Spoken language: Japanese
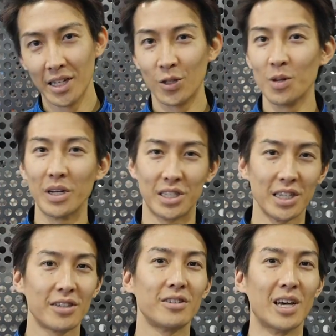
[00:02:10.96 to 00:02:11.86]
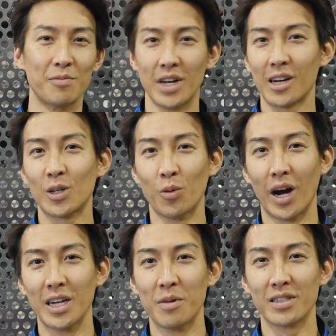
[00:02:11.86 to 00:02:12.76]
例えばシックなブラック
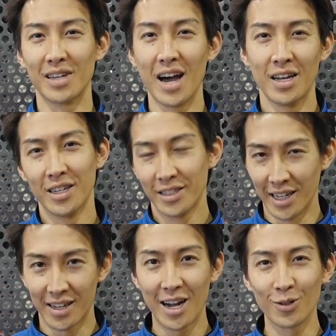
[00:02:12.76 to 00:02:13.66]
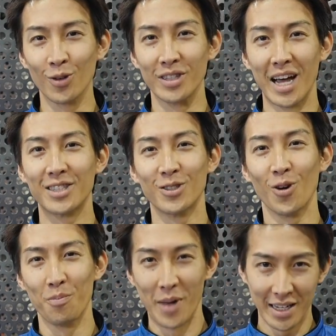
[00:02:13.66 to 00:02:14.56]
もありますがせっかくの夏
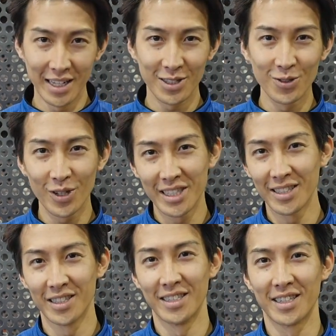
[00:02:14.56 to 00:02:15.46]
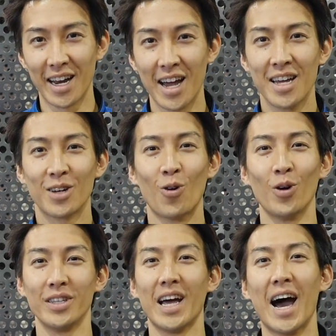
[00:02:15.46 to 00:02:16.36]
の真夏の季節ですから
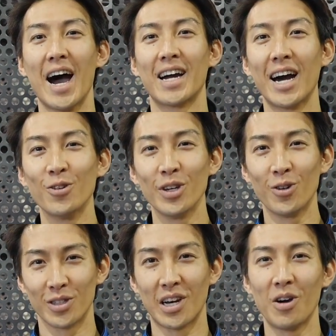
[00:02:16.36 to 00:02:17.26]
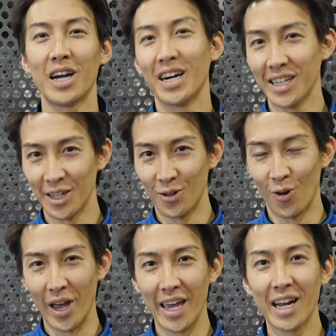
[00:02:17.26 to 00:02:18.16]
こういった明るい色爽やかな
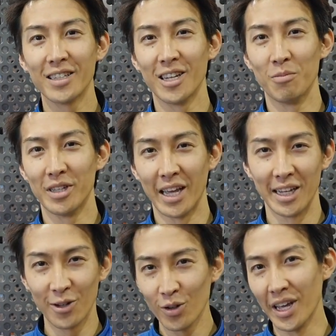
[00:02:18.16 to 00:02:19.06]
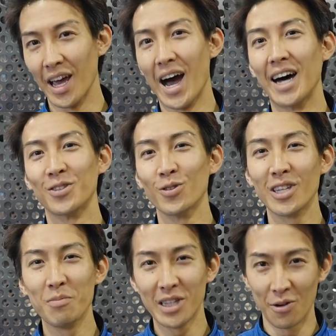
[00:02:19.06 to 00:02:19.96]
色を選んでみて色で遊ん
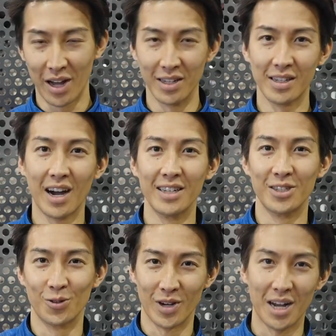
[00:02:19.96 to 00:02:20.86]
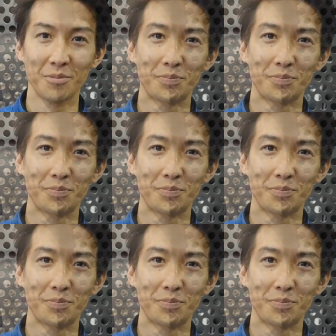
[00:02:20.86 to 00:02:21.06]
でみてはいかがでしょうか